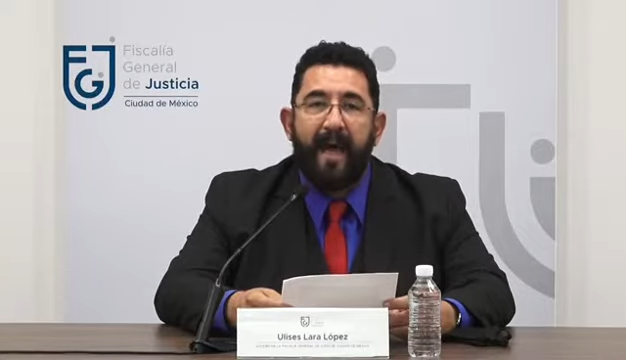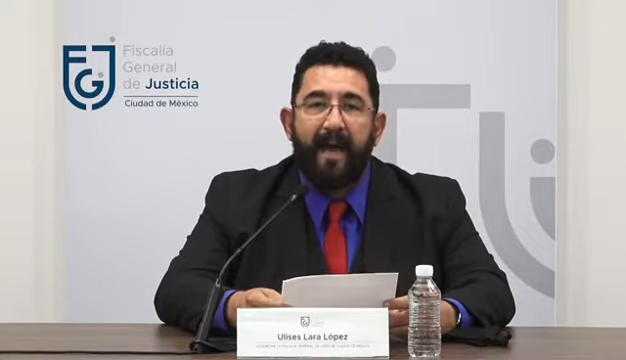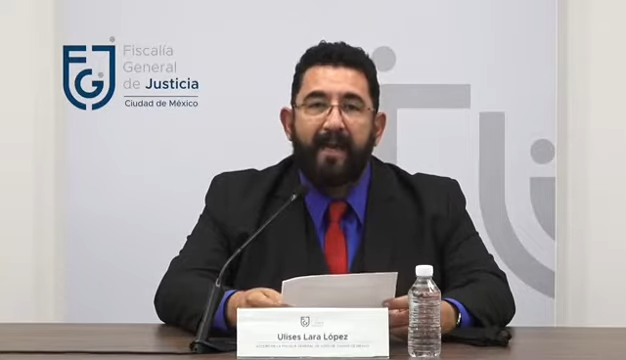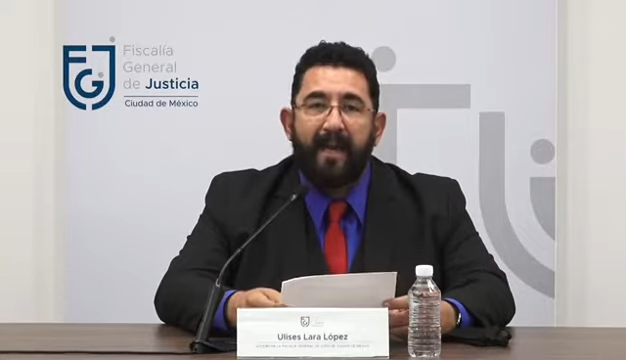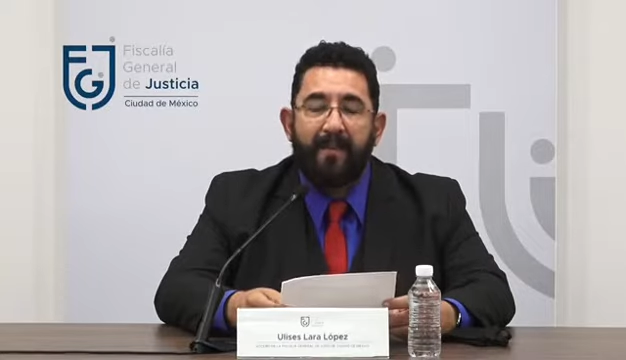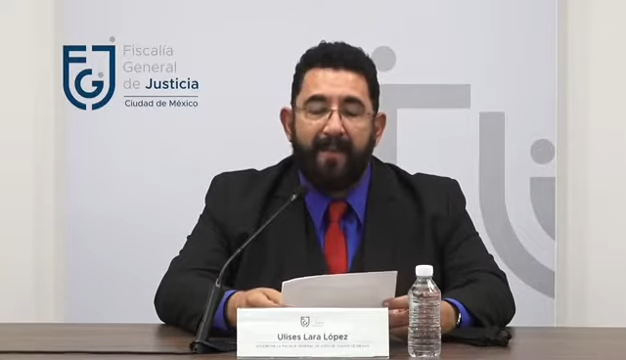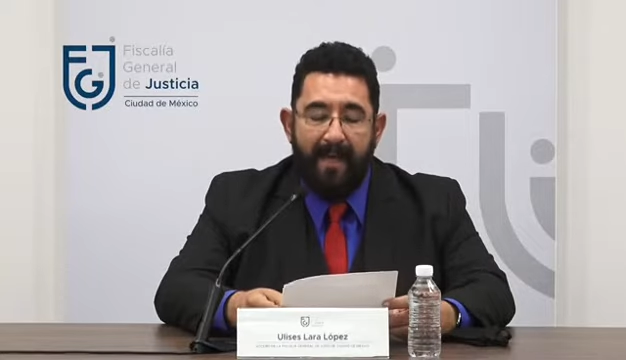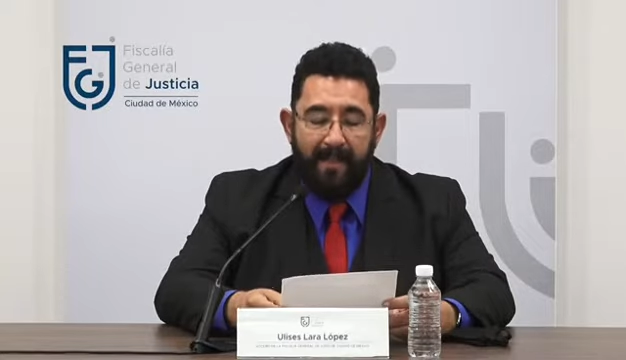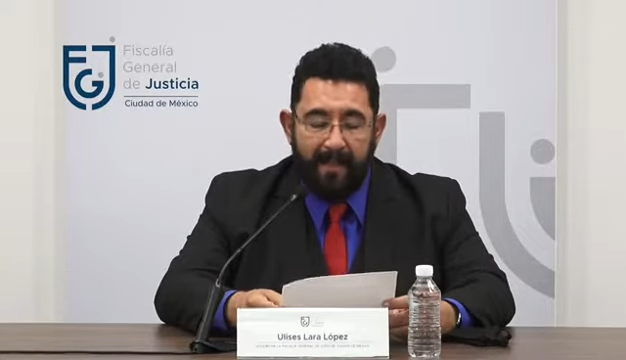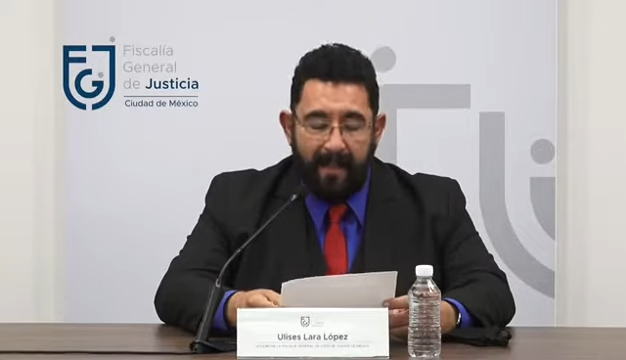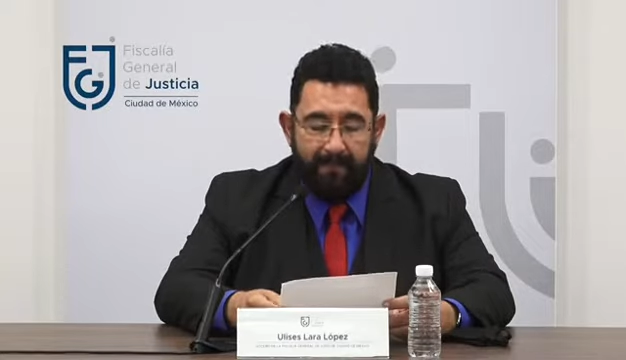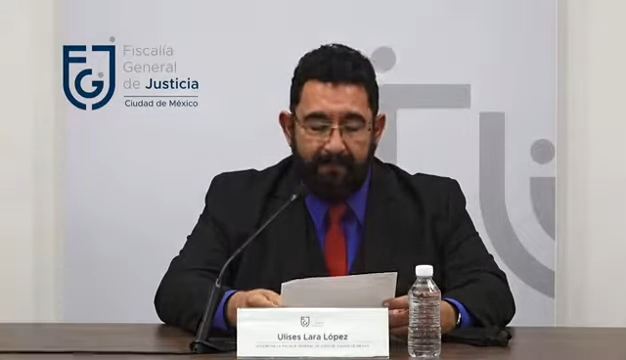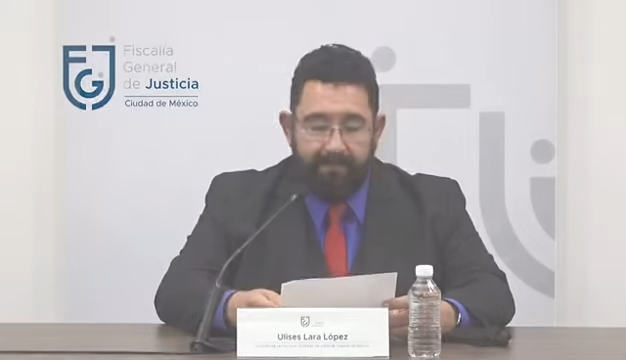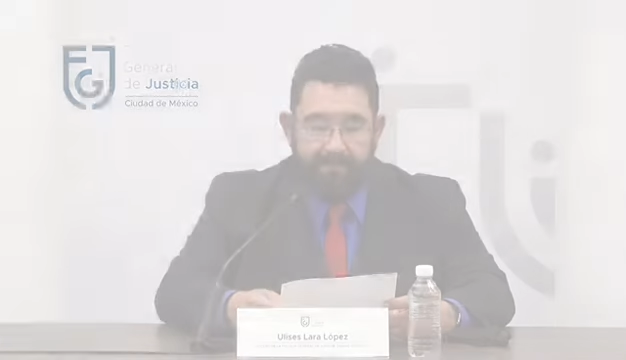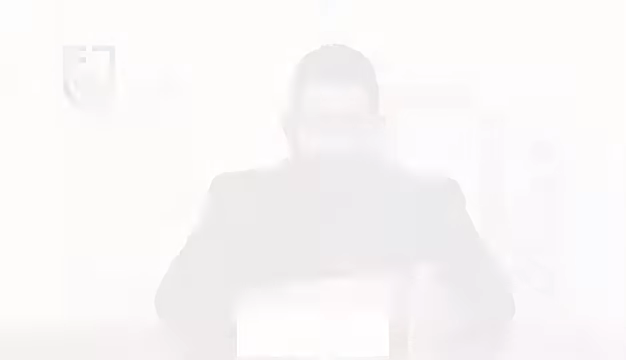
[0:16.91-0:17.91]

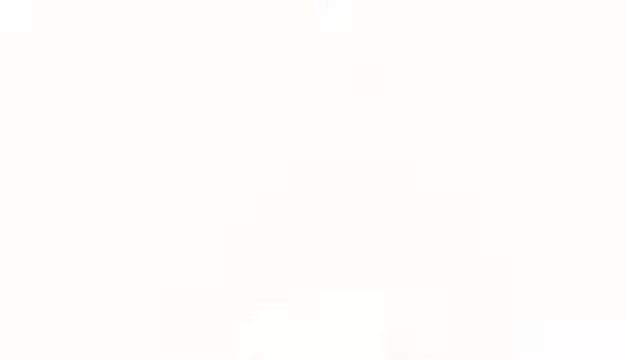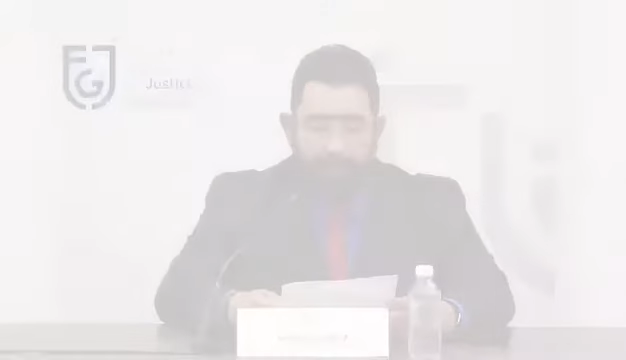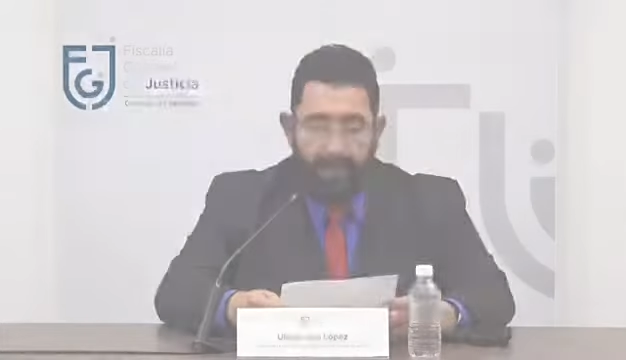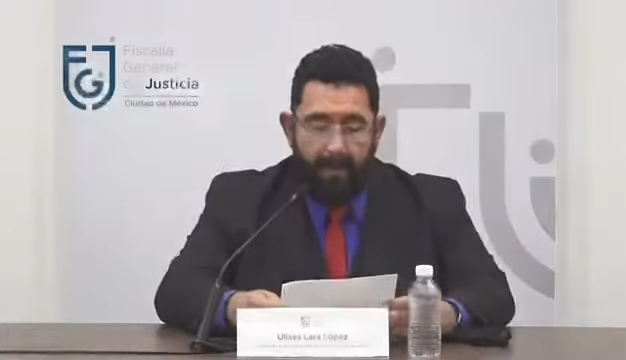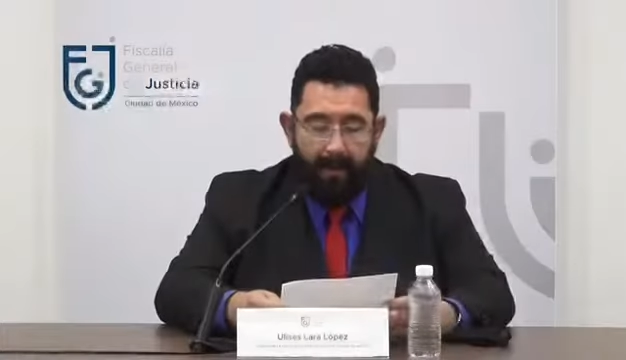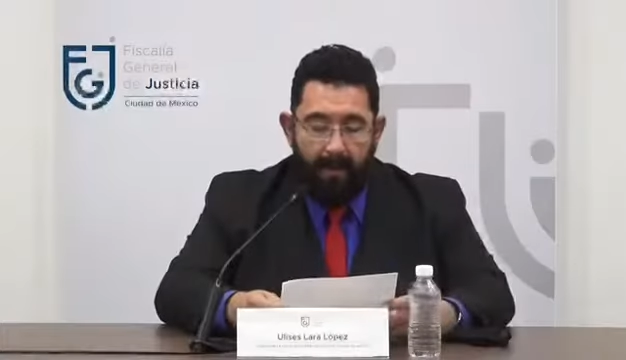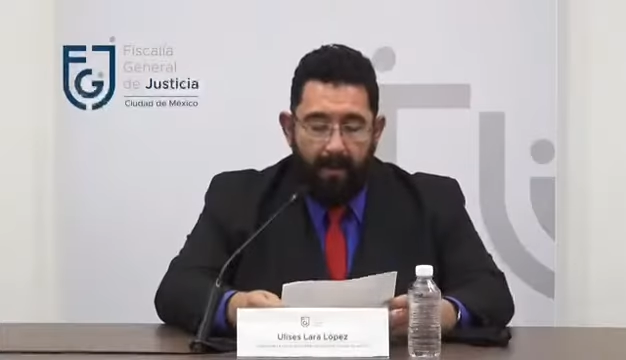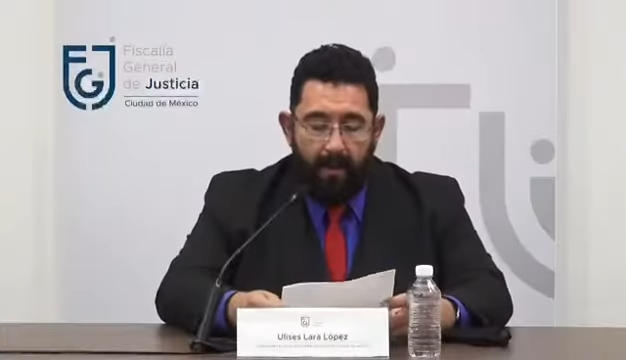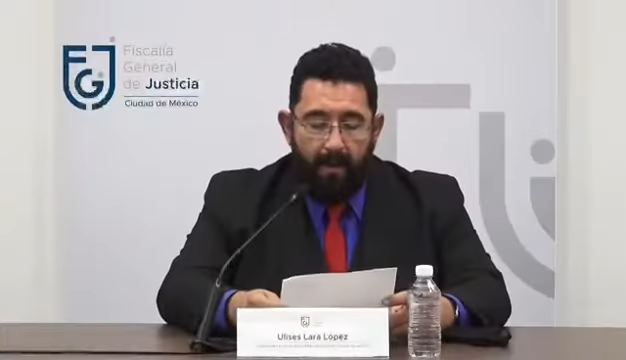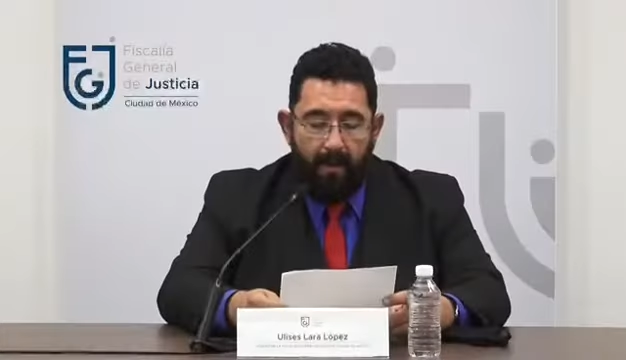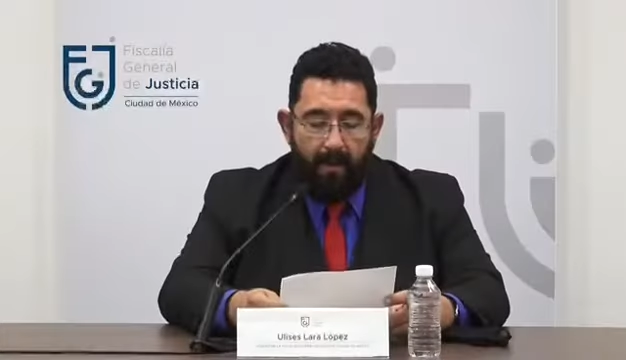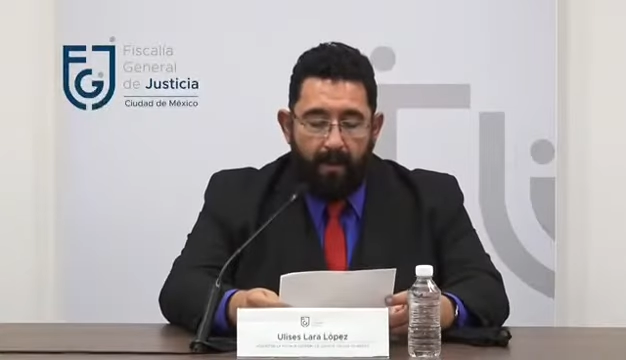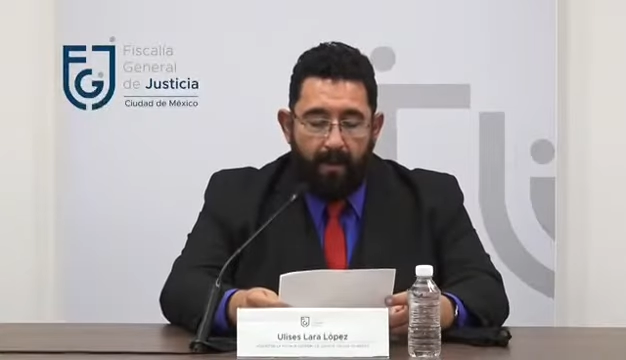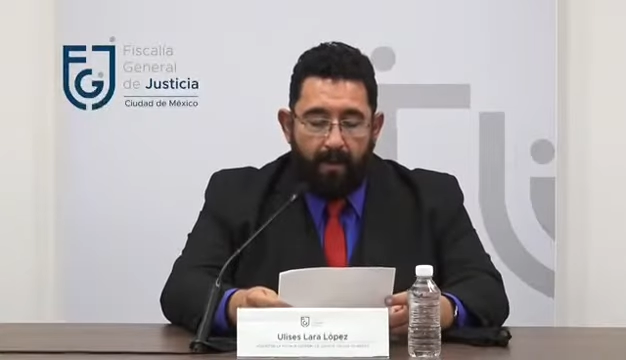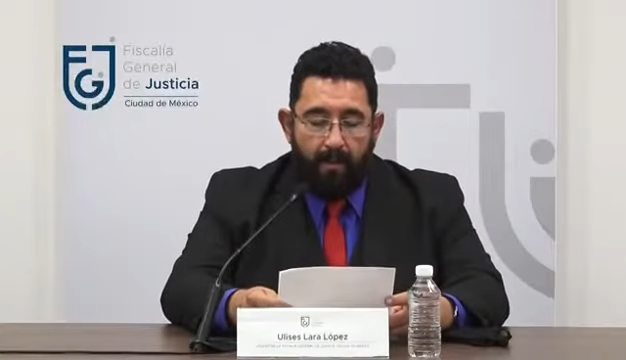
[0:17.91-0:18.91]
agravada.
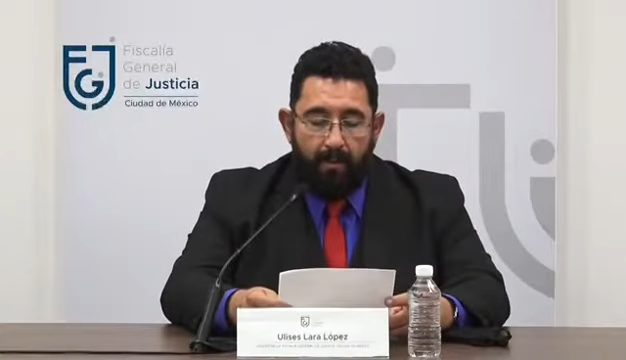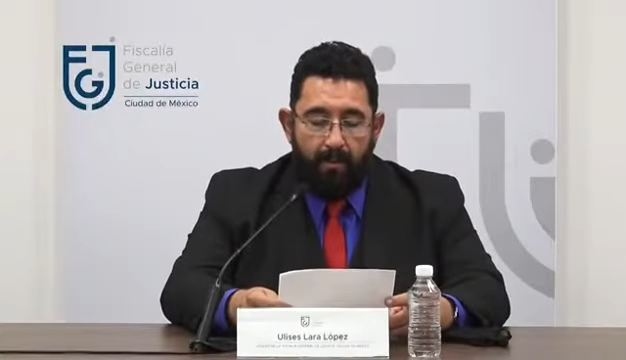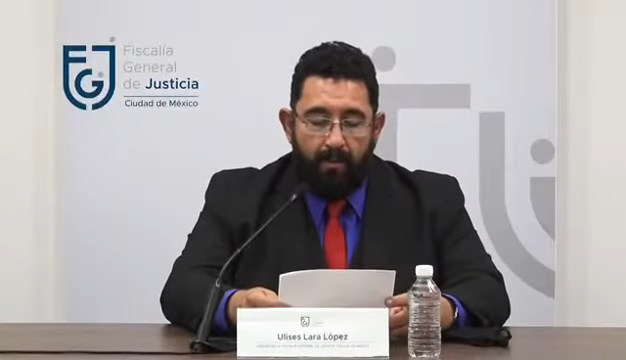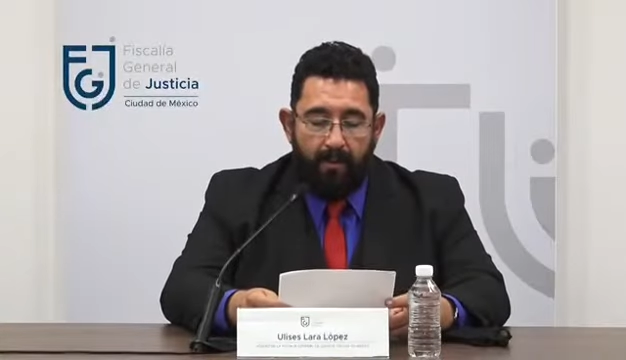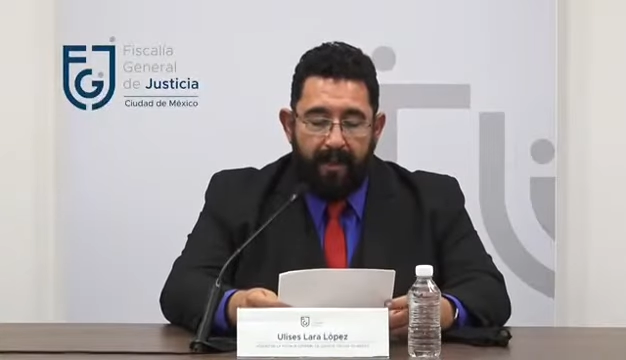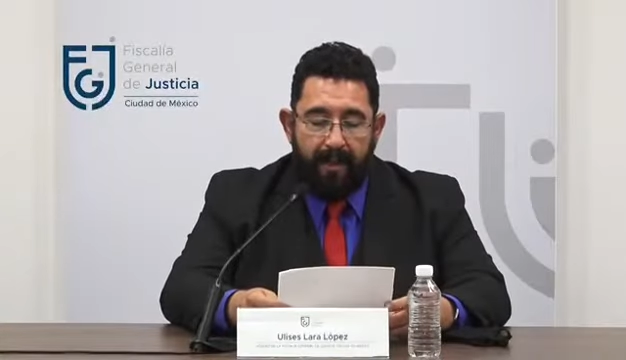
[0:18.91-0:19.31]
Uno